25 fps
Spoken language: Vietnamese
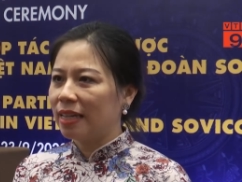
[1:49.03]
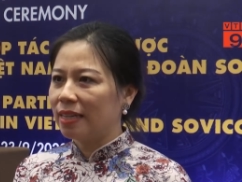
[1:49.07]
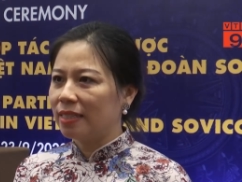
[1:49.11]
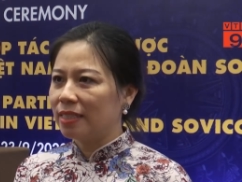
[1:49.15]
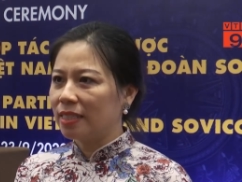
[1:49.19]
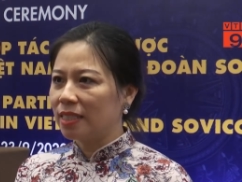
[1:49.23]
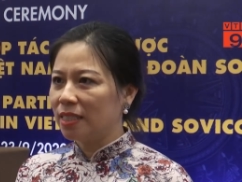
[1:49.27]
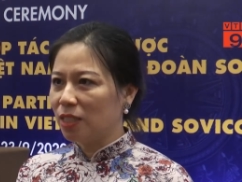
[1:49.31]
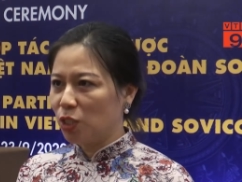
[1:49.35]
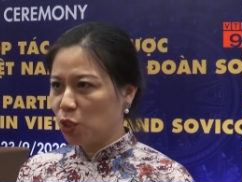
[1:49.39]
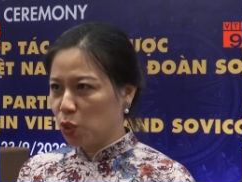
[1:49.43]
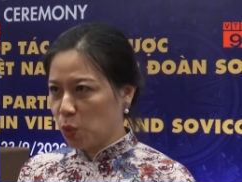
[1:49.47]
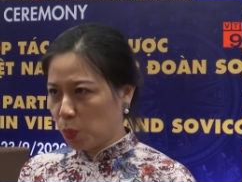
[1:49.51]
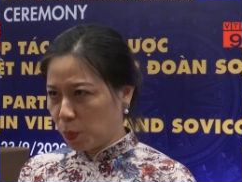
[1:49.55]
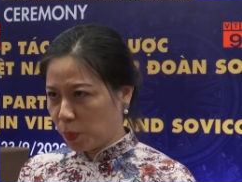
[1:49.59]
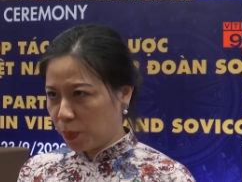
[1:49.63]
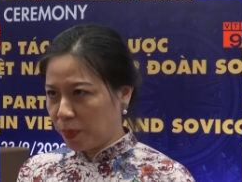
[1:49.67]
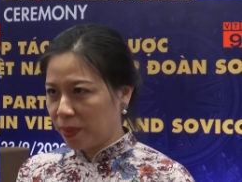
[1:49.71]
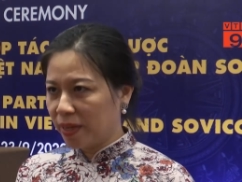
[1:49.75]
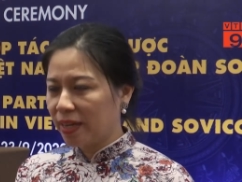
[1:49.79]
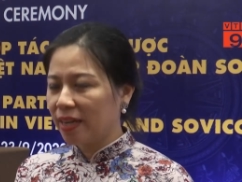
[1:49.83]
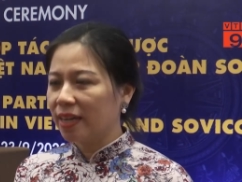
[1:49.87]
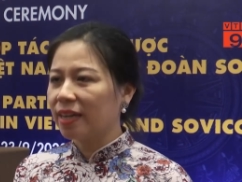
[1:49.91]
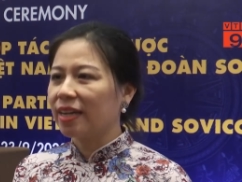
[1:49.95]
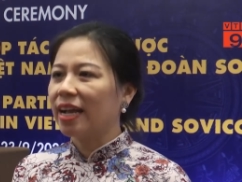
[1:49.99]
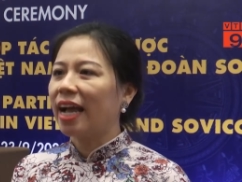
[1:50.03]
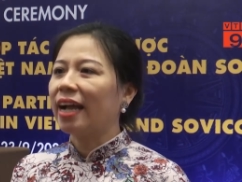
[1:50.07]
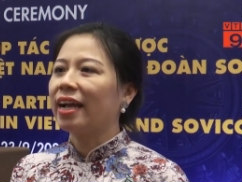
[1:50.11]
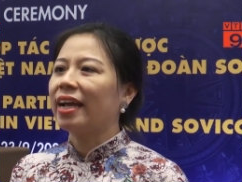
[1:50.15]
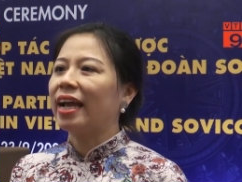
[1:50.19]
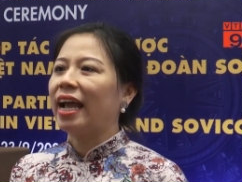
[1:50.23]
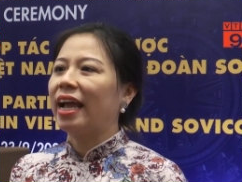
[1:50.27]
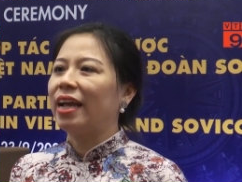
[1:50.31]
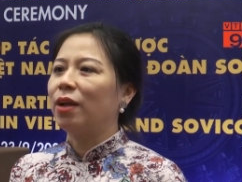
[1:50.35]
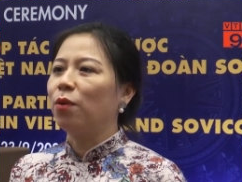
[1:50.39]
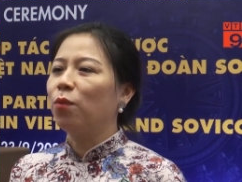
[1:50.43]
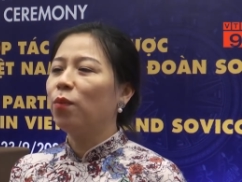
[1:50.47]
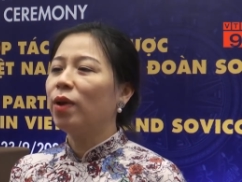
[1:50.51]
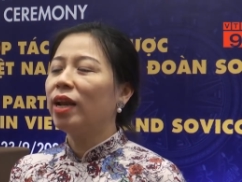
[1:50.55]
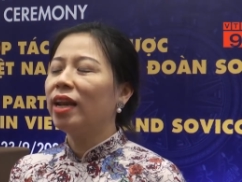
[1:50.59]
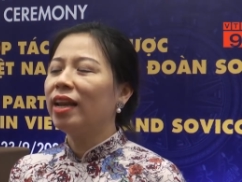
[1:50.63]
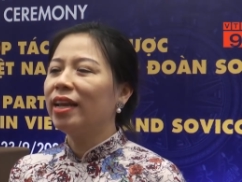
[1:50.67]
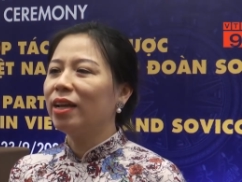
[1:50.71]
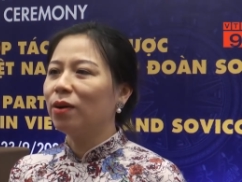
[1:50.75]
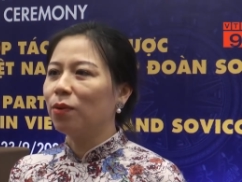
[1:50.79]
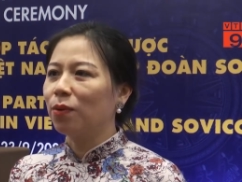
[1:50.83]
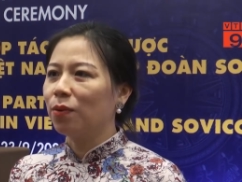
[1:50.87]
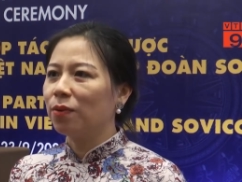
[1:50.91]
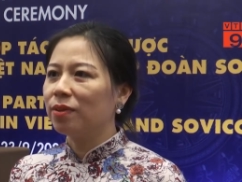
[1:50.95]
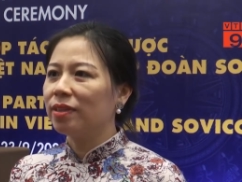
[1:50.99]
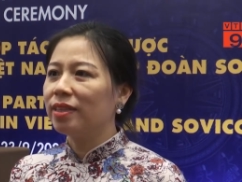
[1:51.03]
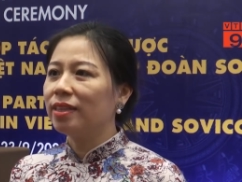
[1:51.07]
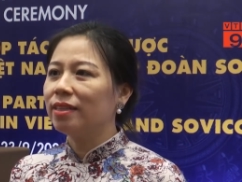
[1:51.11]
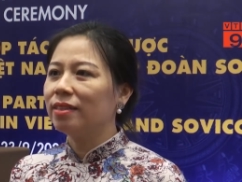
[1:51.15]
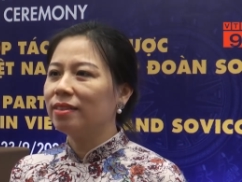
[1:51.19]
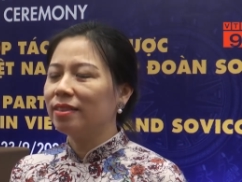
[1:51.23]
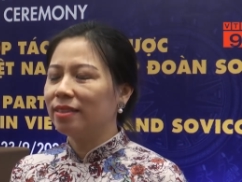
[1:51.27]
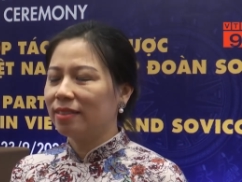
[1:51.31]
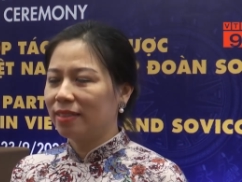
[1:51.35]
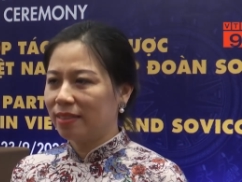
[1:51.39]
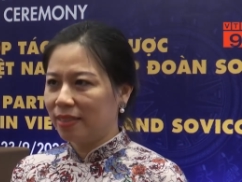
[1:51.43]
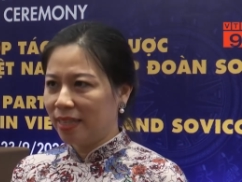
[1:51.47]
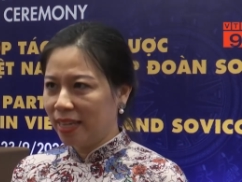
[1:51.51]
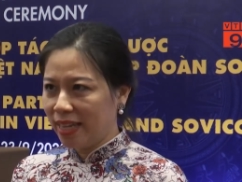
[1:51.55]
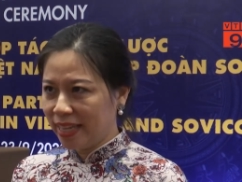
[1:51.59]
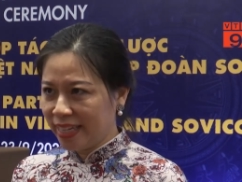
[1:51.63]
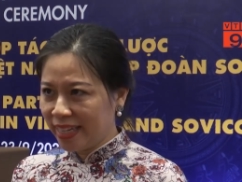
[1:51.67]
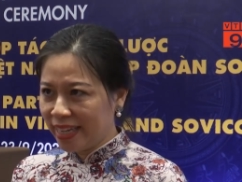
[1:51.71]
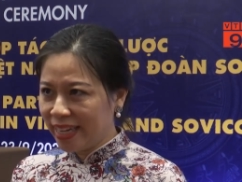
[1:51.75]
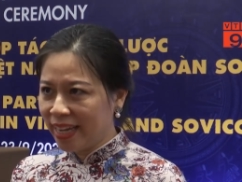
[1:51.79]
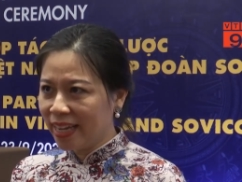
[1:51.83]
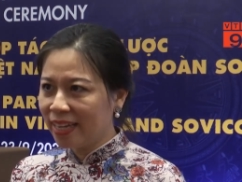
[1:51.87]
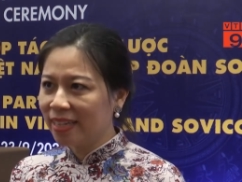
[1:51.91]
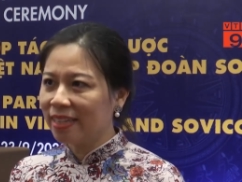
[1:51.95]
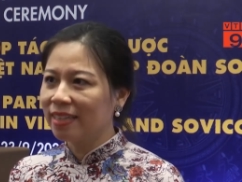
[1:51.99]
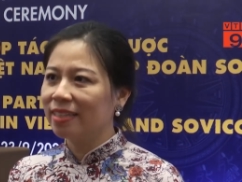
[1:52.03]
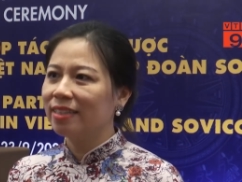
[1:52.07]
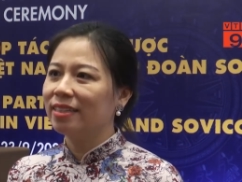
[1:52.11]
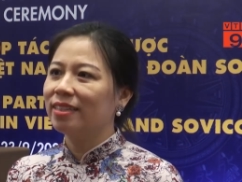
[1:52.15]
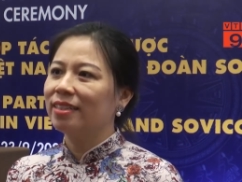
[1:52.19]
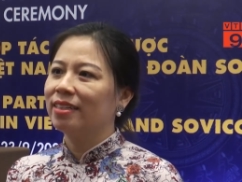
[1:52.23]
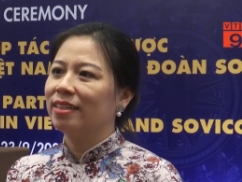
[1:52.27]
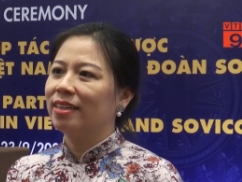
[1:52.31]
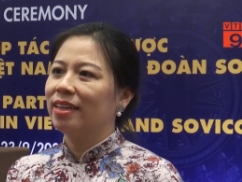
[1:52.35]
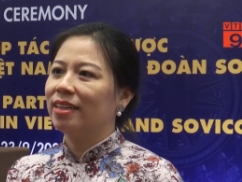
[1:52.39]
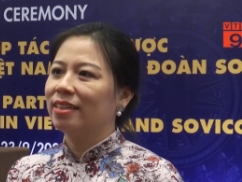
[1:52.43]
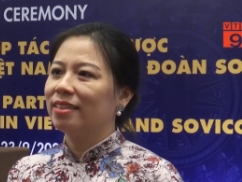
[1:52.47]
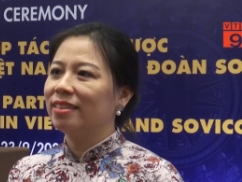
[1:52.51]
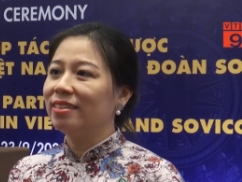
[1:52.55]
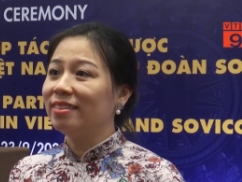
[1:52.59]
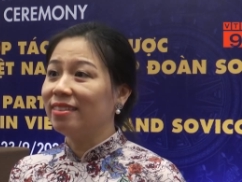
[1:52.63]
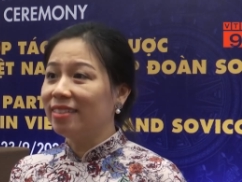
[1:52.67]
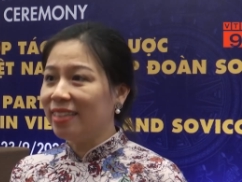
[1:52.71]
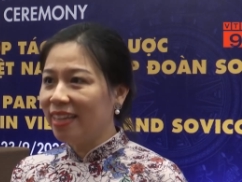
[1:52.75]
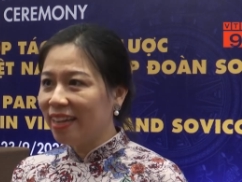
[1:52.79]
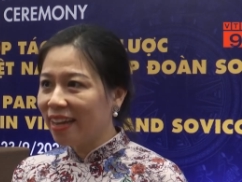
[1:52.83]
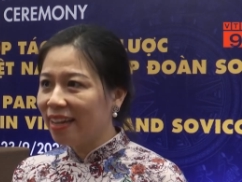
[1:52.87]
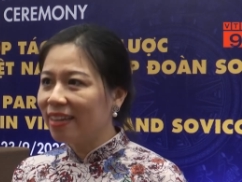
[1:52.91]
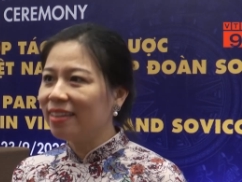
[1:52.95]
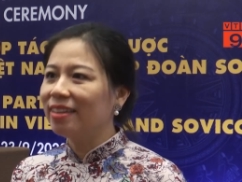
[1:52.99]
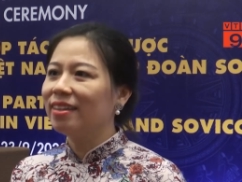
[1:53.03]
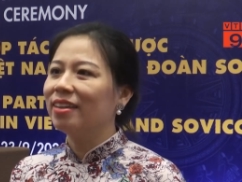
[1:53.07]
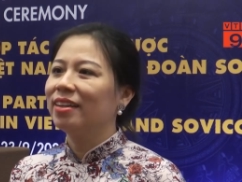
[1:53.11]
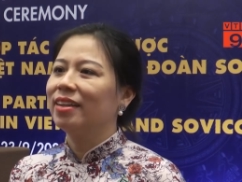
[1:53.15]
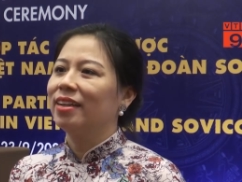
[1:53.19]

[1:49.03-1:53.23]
sử dụng các cái nguyên liệu thiên nhiên, tự nhiên,